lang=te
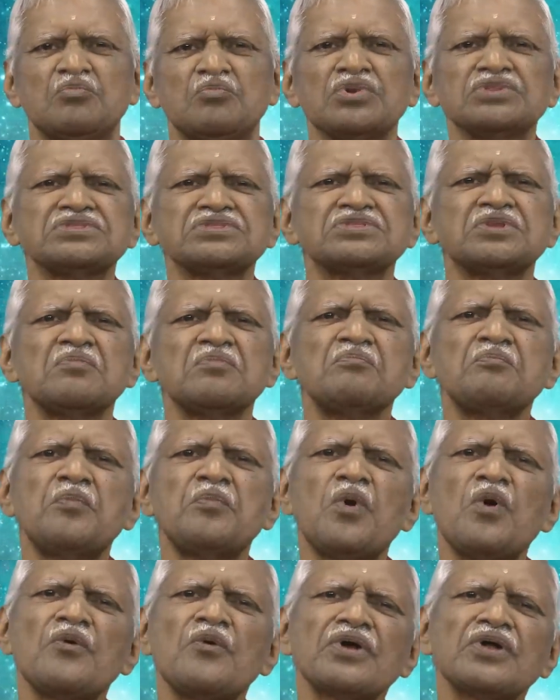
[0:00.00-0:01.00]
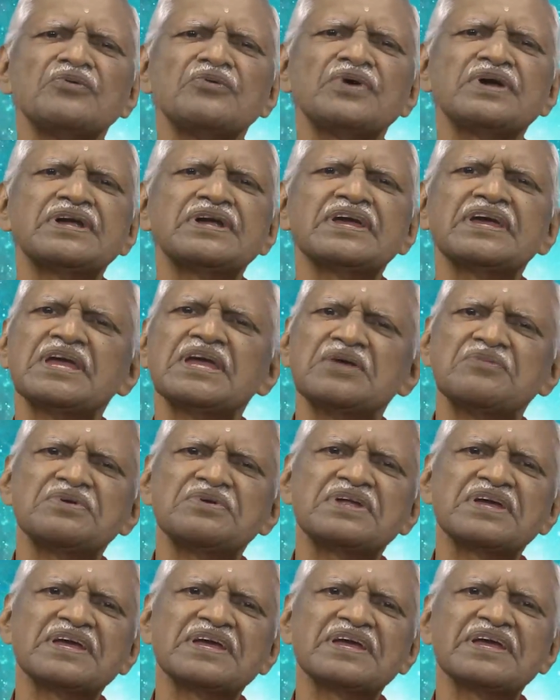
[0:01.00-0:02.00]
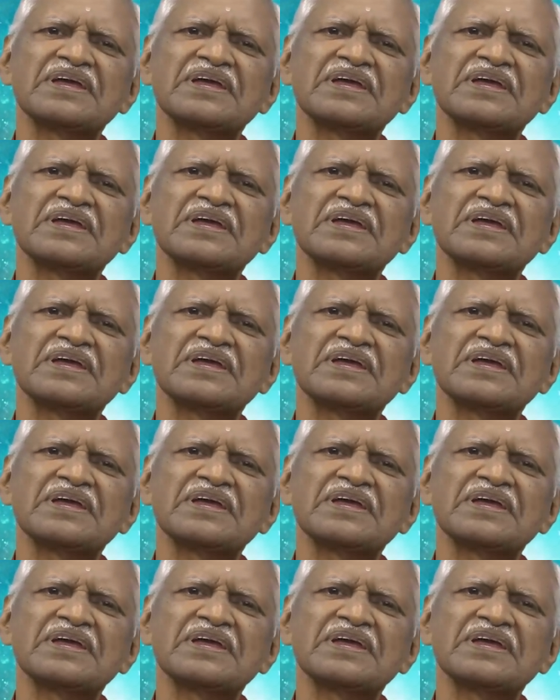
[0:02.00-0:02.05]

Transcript: మొత్తం పోవడం అంటే ఏమిటి